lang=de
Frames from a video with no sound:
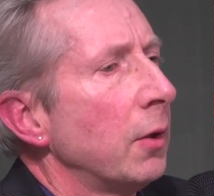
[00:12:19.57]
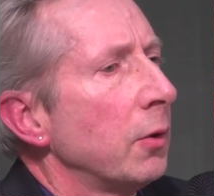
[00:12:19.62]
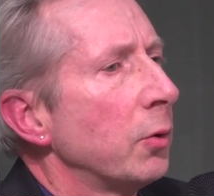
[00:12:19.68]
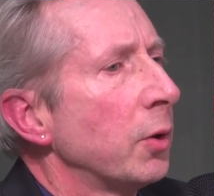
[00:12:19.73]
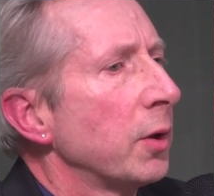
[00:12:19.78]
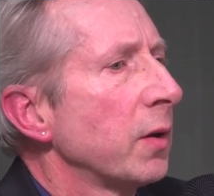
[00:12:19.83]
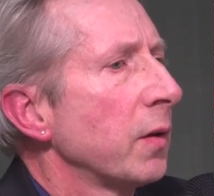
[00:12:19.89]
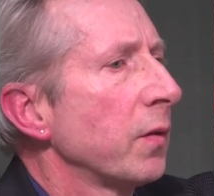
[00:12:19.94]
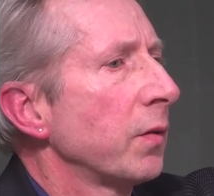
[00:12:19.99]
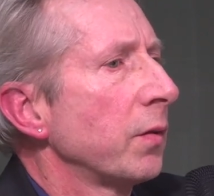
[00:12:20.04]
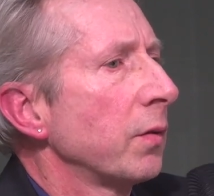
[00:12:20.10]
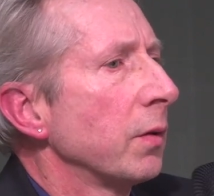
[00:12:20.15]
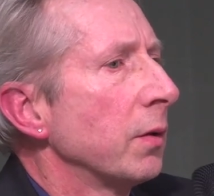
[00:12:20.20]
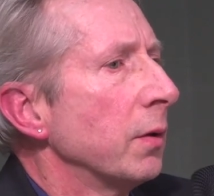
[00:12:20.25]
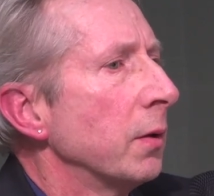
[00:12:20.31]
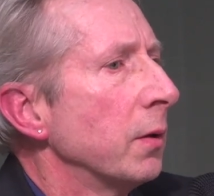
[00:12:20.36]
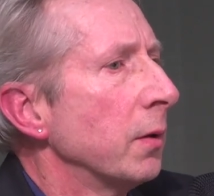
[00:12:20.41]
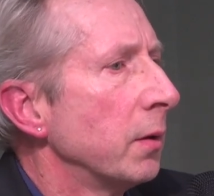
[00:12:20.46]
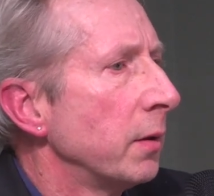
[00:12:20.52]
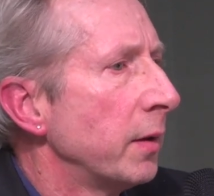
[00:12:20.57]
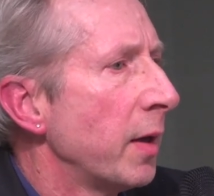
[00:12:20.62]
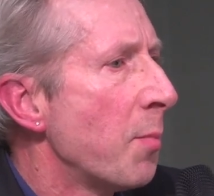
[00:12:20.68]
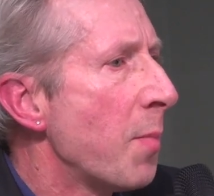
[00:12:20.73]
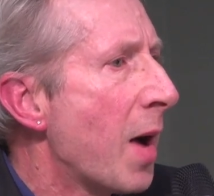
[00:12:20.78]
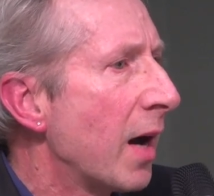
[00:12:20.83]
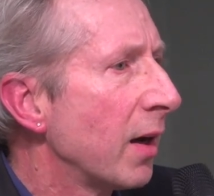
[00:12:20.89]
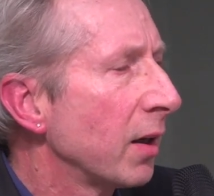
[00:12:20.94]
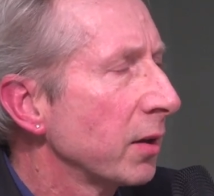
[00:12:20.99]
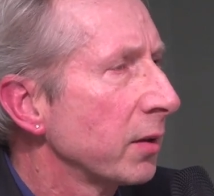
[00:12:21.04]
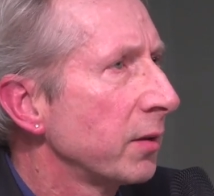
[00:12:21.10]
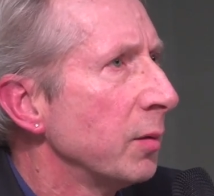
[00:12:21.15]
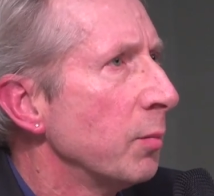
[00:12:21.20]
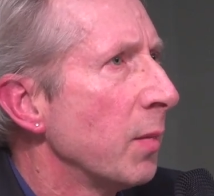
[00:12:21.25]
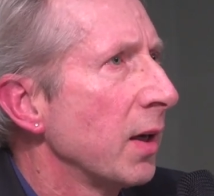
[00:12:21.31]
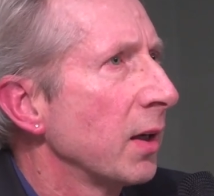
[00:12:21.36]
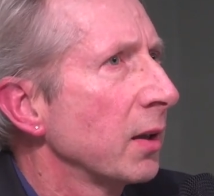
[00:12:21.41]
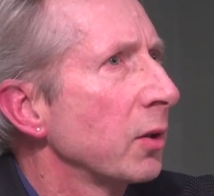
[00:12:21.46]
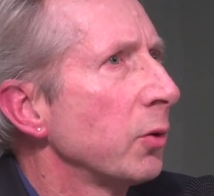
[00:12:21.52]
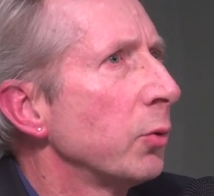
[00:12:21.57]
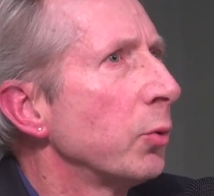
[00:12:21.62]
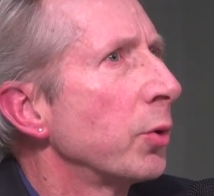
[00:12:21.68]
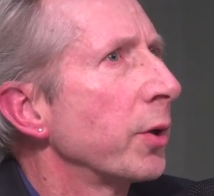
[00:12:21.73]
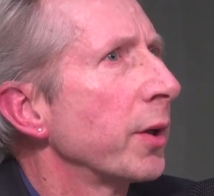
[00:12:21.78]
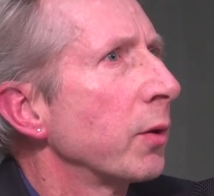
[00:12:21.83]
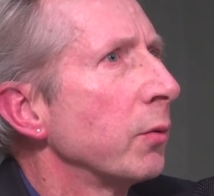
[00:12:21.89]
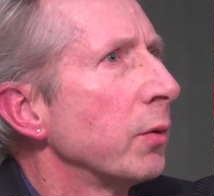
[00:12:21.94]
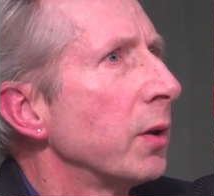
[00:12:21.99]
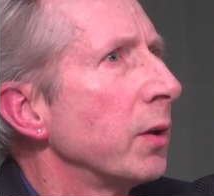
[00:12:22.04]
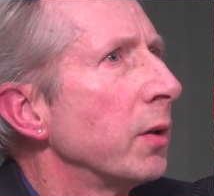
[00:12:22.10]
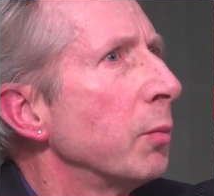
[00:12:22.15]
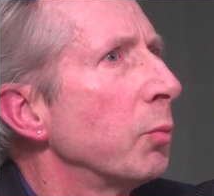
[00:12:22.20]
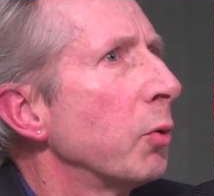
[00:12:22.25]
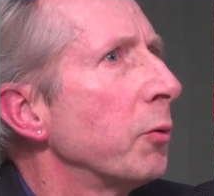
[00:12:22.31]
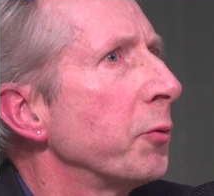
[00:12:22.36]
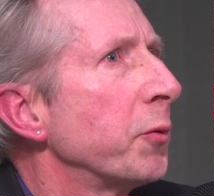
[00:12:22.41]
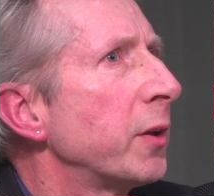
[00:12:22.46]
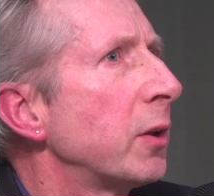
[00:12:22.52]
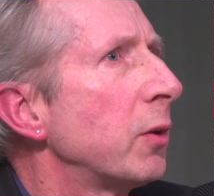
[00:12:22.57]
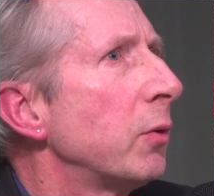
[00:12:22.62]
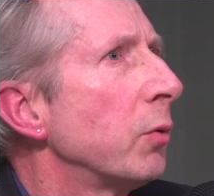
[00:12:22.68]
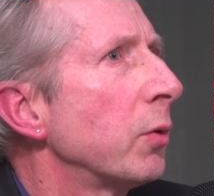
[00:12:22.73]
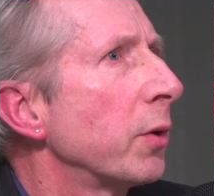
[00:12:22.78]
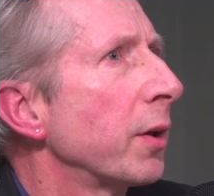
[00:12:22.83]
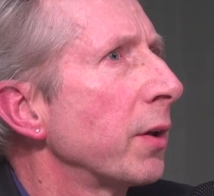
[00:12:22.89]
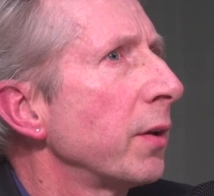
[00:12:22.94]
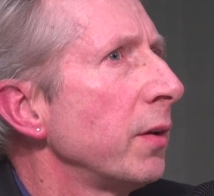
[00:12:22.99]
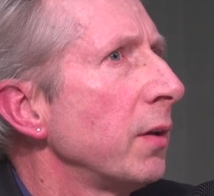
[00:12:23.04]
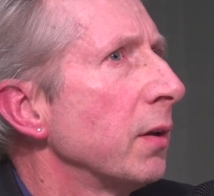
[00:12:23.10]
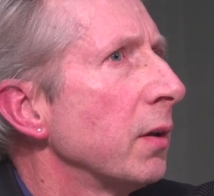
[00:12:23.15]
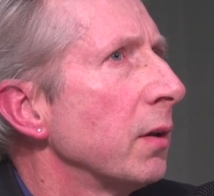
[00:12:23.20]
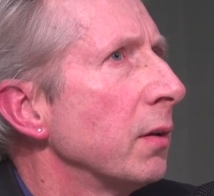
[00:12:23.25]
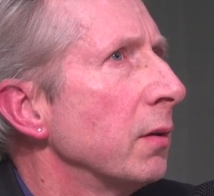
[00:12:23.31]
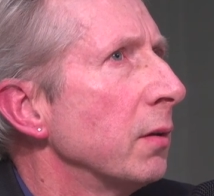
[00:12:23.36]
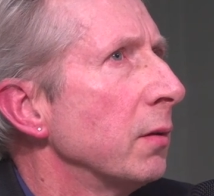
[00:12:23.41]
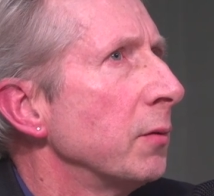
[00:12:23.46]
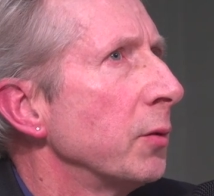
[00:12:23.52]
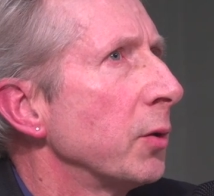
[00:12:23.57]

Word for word: dort das, äh, der Markt, die Marktlogik oder die Profitlogik hier äh,